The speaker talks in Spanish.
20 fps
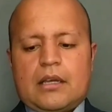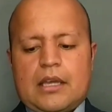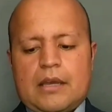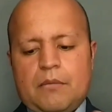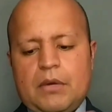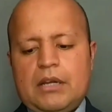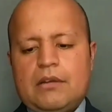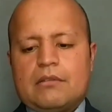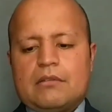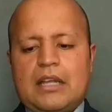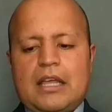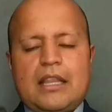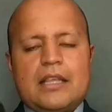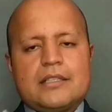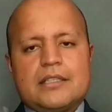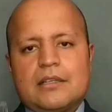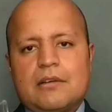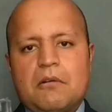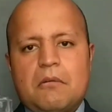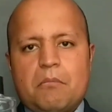Que bueno, nada
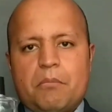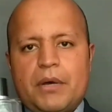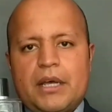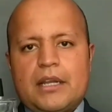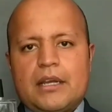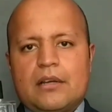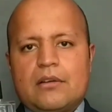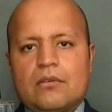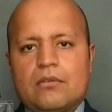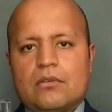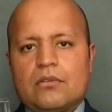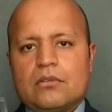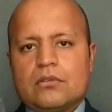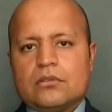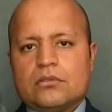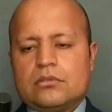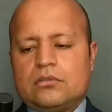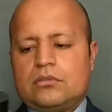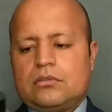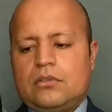se compara con
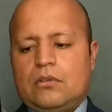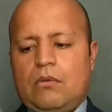los